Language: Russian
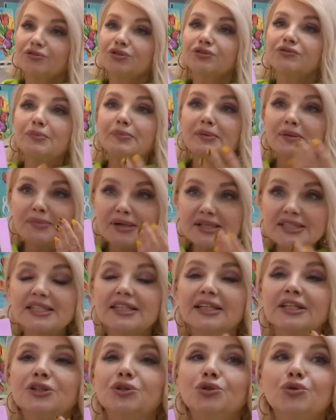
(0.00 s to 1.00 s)
Вот вы
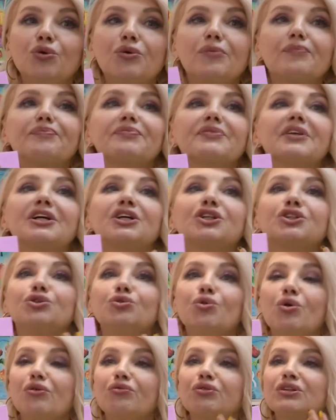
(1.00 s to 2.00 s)
понимаете, но
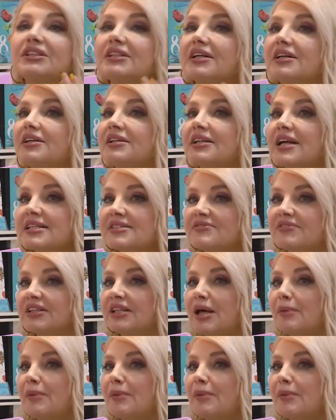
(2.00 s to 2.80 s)
кто, вот разве